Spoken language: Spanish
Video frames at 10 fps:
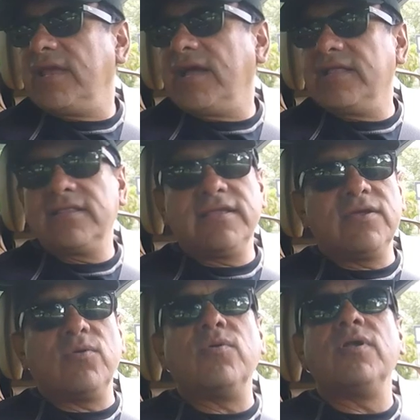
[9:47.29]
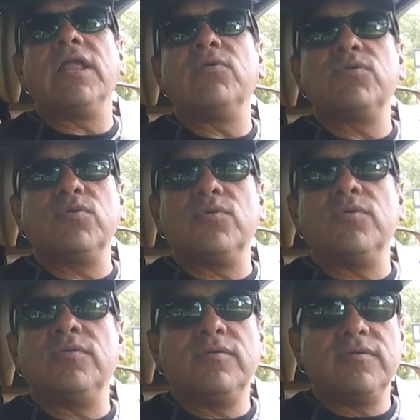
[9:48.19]
elegante o el
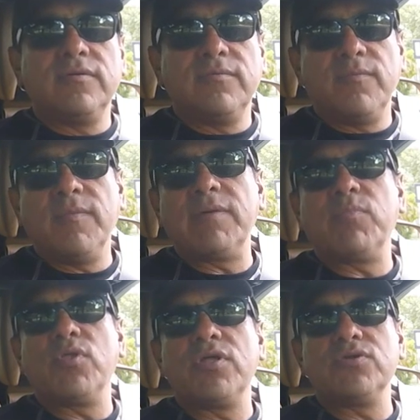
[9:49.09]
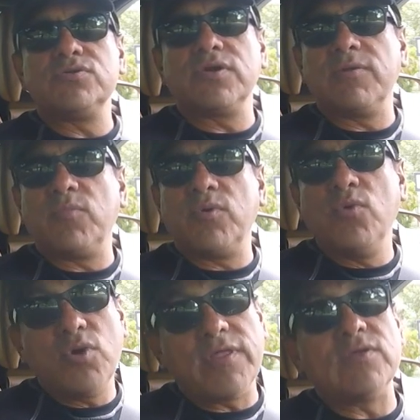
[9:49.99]
auto más poderoso que
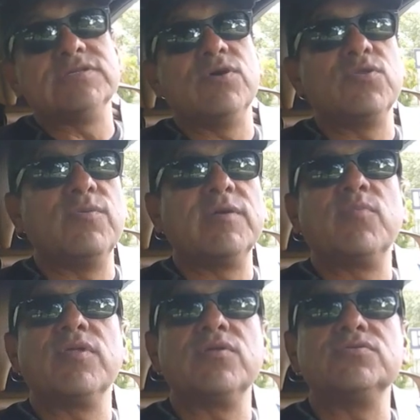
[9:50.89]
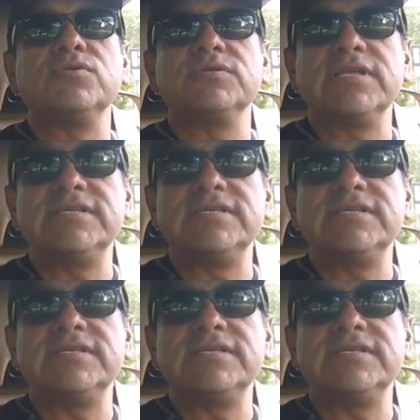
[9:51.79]
uno de los autos más poderosos que